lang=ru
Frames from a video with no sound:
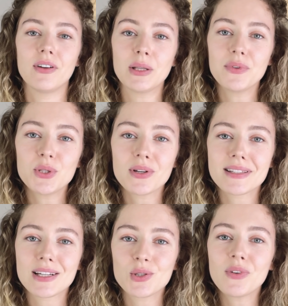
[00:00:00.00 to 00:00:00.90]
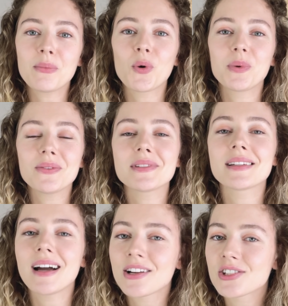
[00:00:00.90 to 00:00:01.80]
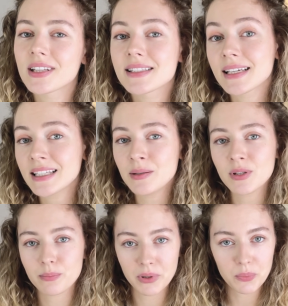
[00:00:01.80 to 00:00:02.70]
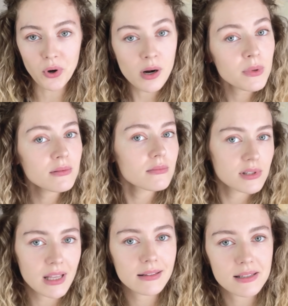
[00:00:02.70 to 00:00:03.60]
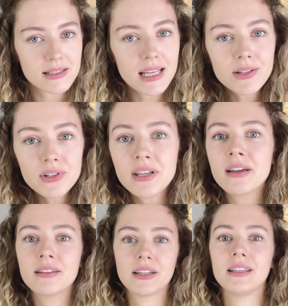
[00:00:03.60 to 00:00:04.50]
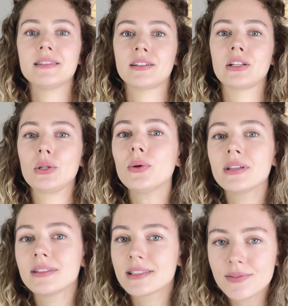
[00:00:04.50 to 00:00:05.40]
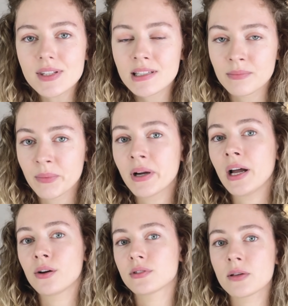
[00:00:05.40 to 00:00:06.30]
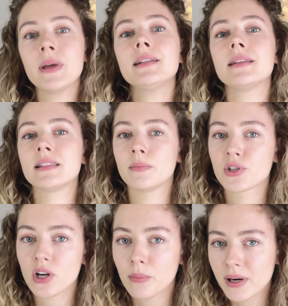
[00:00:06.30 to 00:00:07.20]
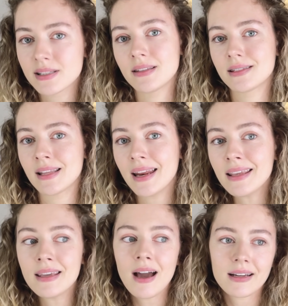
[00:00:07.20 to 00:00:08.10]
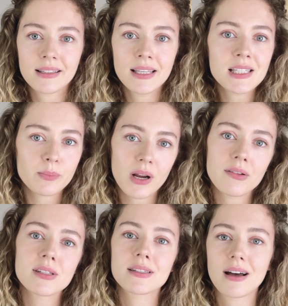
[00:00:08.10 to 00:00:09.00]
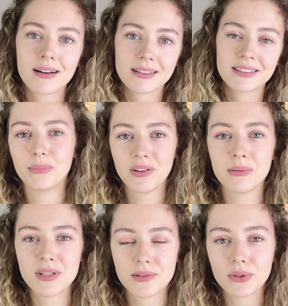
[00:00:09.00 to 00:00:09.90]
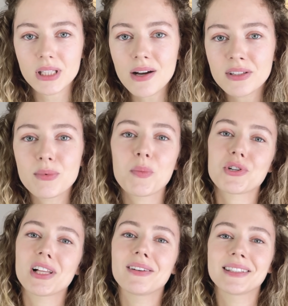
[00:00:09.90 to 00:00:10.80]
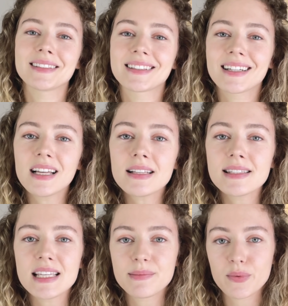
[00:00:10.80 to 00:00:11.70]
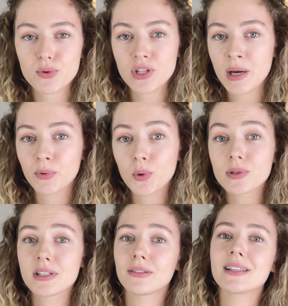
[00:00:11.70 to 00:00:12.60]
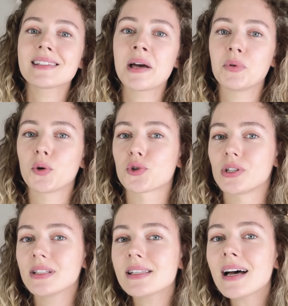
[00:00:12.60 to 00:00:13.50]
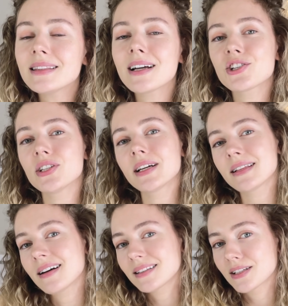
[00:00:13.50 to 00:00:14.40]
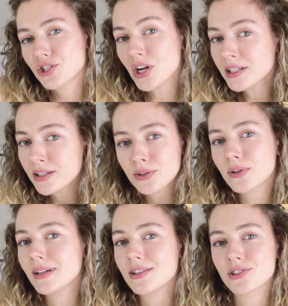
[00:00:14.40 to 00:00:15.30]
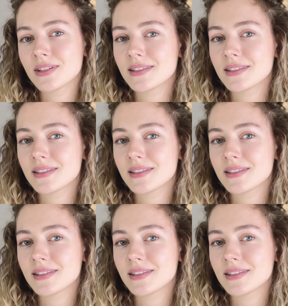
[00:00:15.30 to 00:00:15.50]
В этом видео я расскажу вам о бьюти-гаджетах, за какими приборами стоят исследования, какие технологии действительно помогают замедлить, либо же обратить старение, а какие справятся с акне. Привет, меня зовут Клава, добро пожаловать на этот канал. Здесь мы обсуждаем уход за волосами и кожей лица, а также иногда отношения и другие личные